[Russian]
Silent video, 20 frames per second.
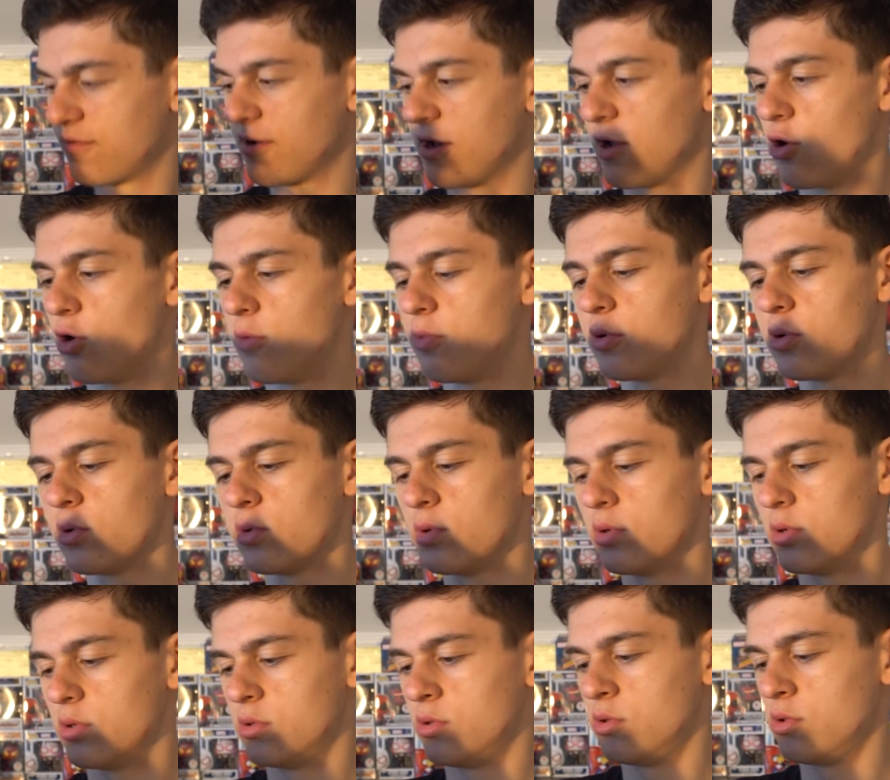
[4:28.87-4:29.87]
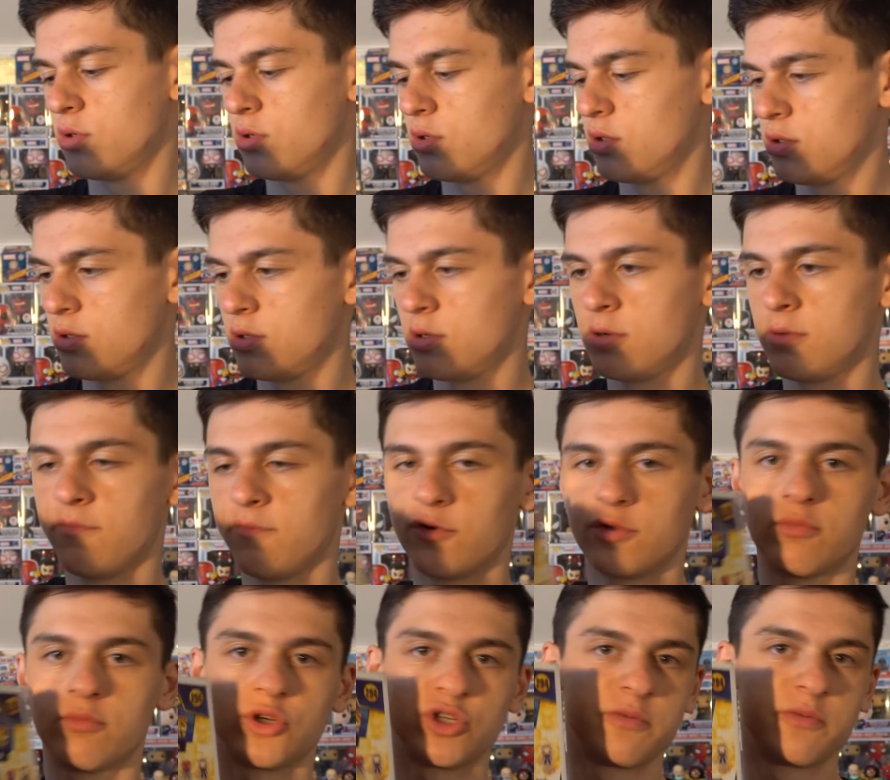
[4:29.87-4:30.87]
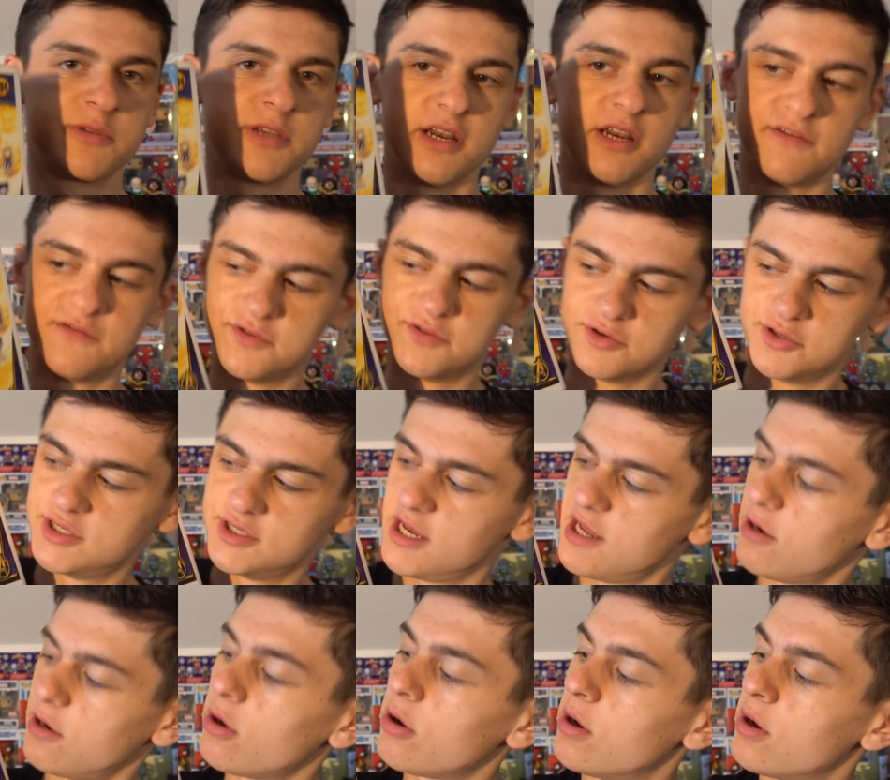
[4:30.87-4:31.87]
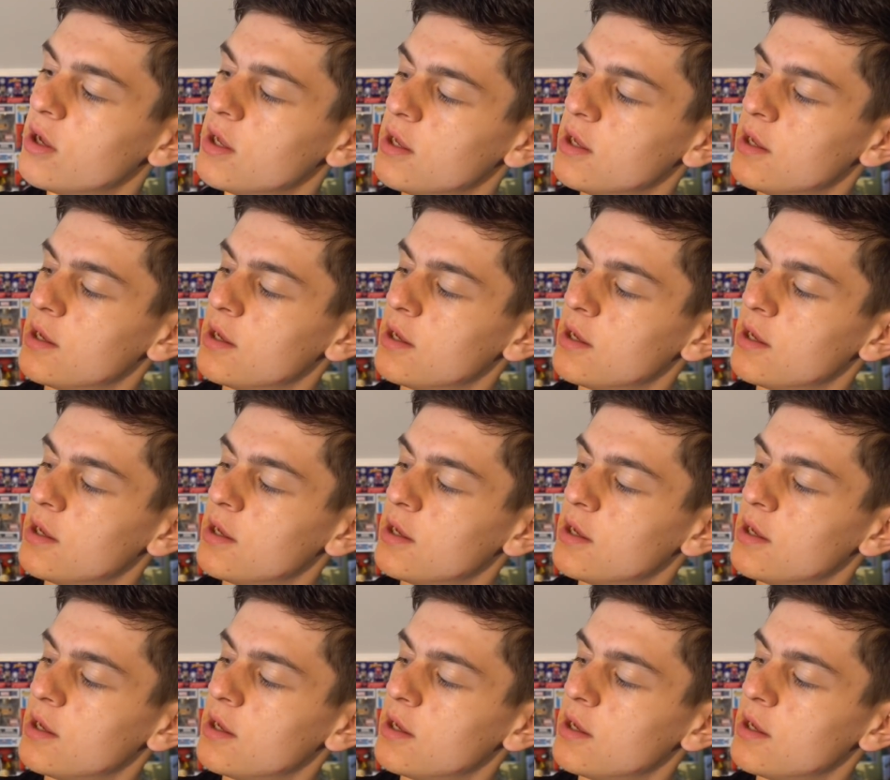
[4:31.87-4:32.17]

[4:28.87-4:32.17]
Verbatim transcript: коробку, но вот можете посмотреть всю серию.